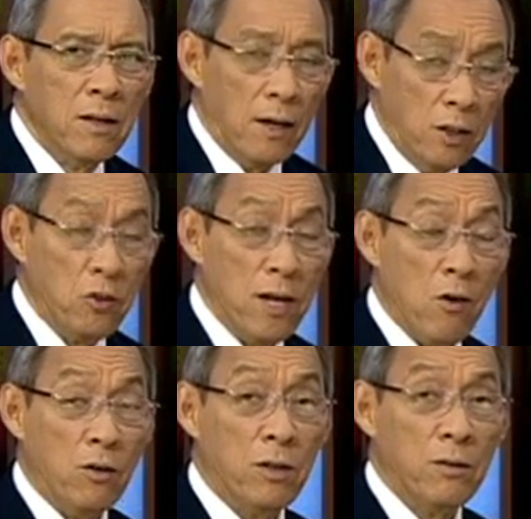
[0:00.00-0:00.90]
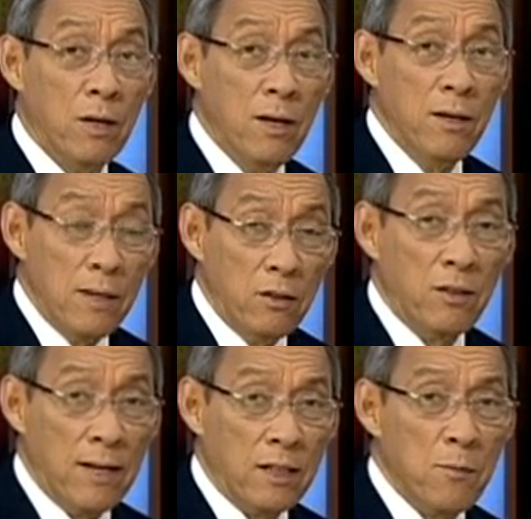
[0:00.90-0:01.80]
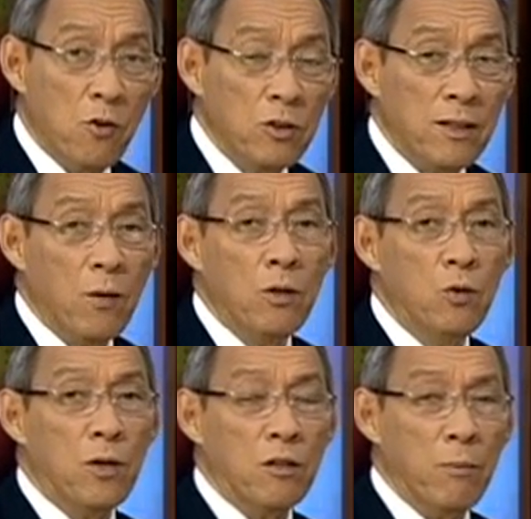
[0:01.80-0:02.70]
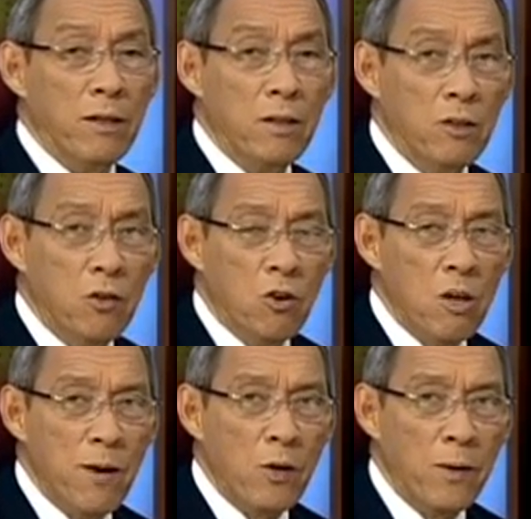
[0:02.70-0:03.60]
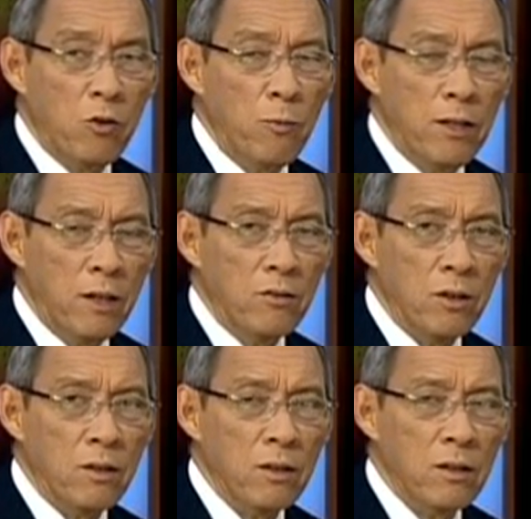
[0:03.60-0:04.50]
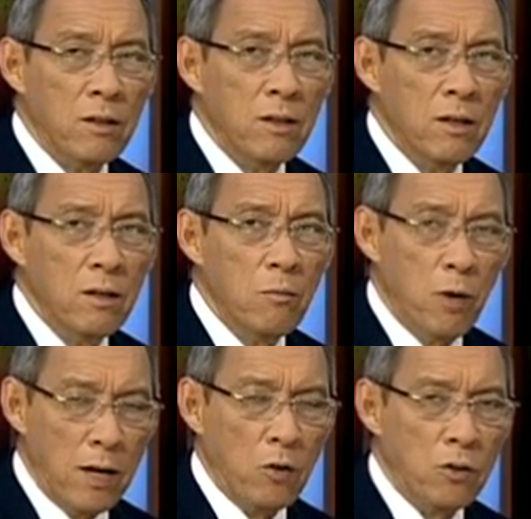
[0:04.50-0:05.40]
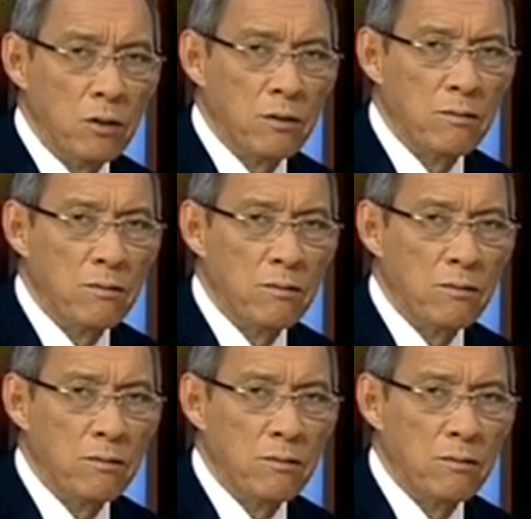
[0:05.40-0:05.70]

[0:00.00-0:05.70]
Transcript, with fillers: Así son las cosas y así se las hemos contado hoy lunes, 25 de mayo del 2015. Buenas noches.